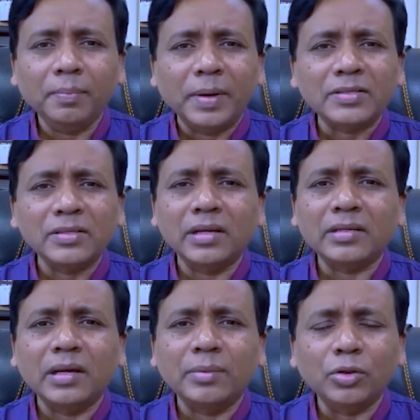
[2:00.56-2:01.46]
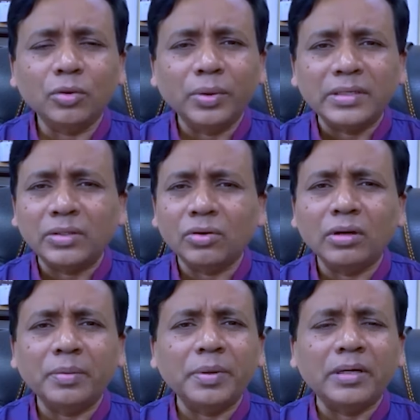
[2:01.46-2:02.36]
পাঁচ লাখ টাকার মতো হয়ে যায়
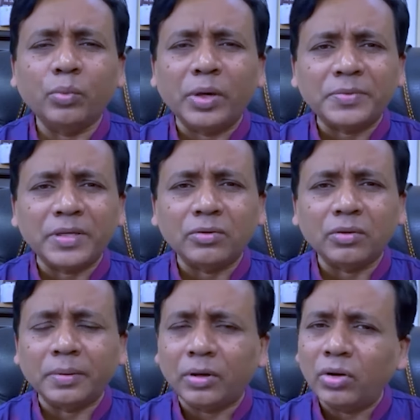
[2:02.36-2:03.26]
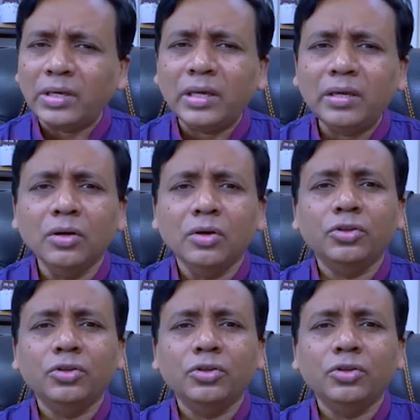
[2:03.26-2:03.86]
তখন আপনি একটা ওয়েবসাইট করতে পারেন অনেকেই